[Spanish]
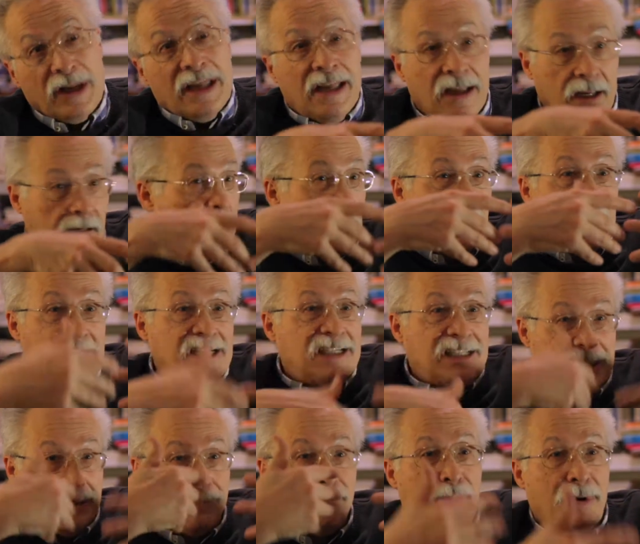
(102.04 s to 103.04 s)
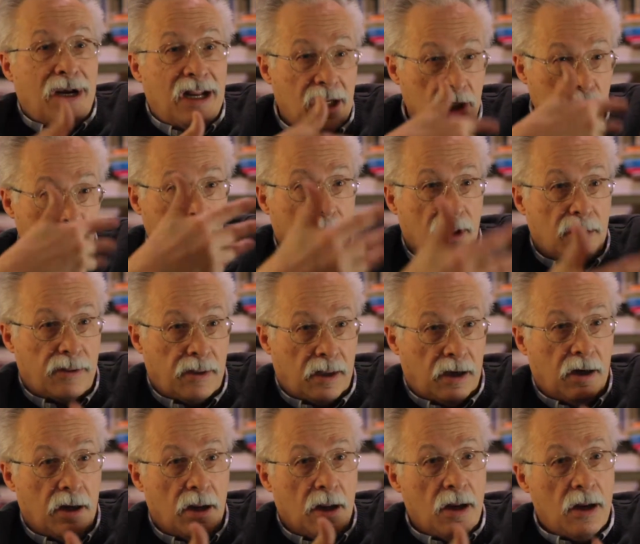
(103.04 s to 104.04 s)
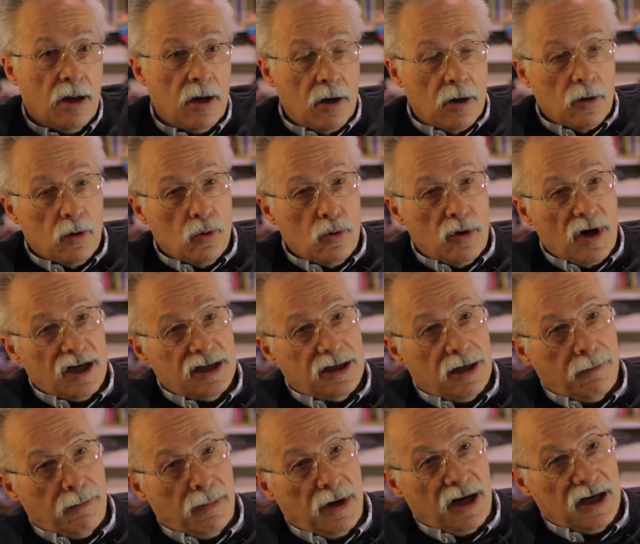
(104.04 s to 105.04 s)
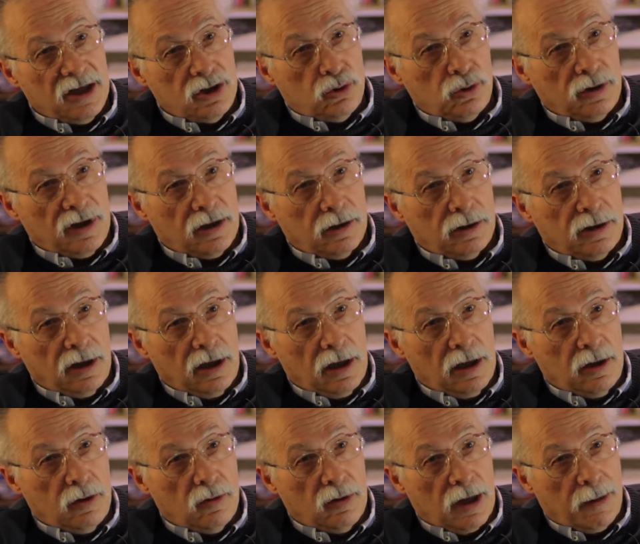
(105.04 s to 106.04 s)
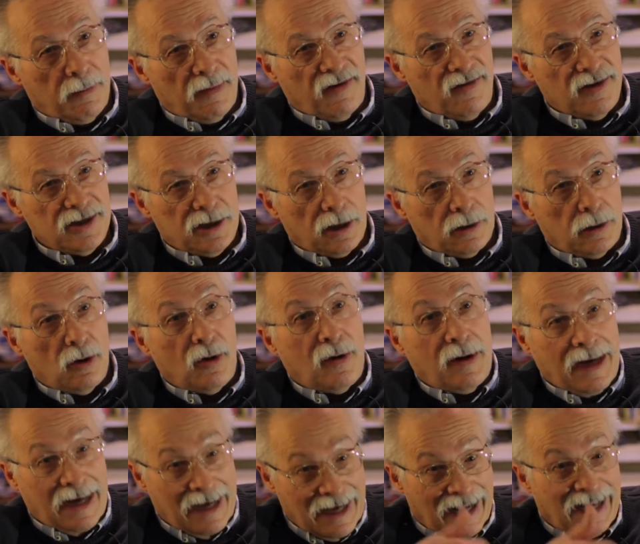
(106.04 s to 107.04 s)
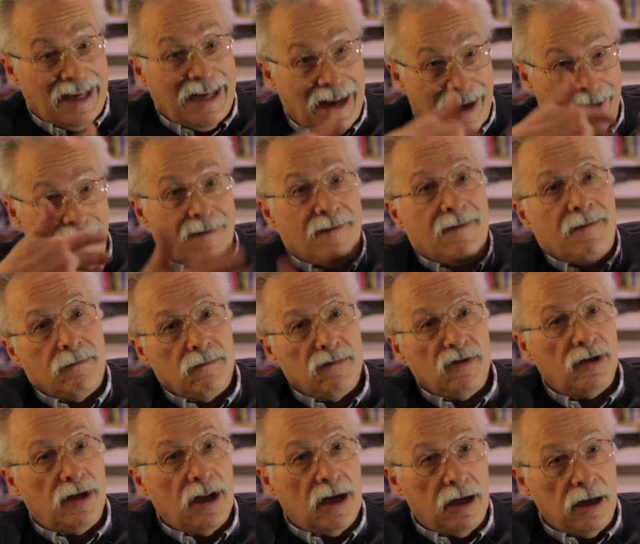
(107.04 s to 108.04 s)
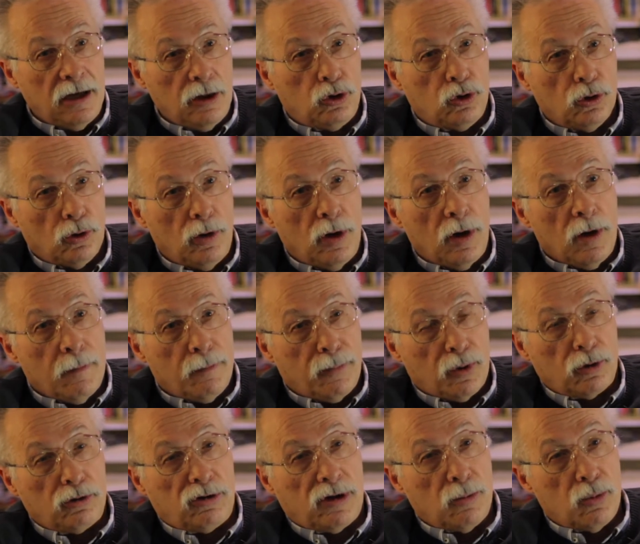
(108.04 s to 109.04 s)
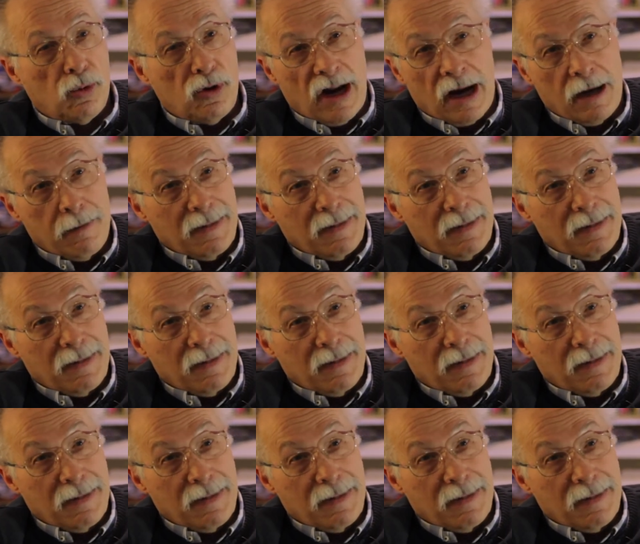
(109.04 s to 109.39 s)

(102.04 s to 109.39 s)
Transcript: y el simple hecho de hacer una asamblea estudiantil y una manifestación era ya delito por tribunal